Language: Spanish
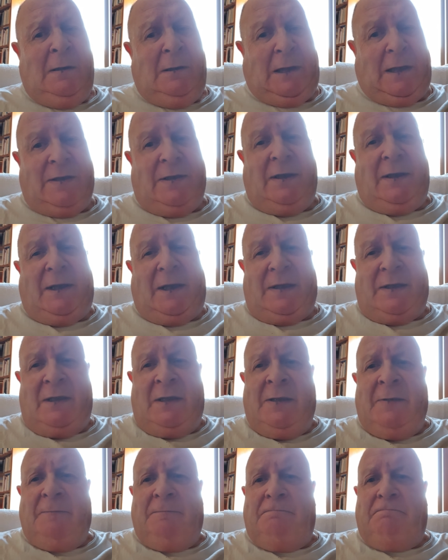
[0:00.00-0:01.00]
casi
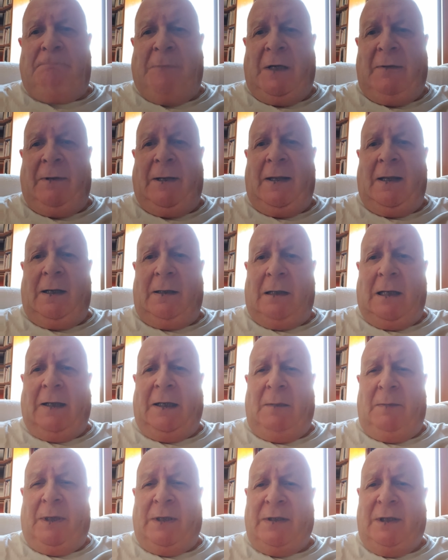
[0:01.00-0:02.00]
casi me va a dar
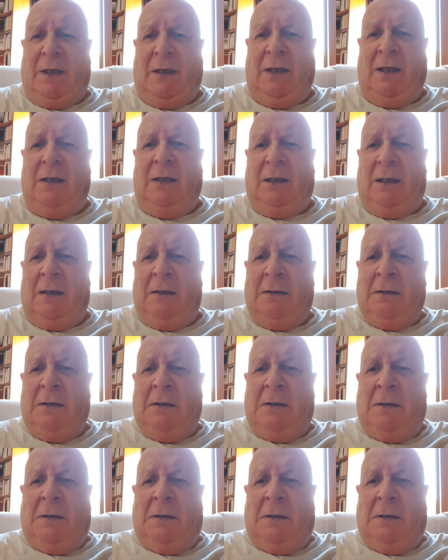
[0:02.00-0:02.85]
lágrima estética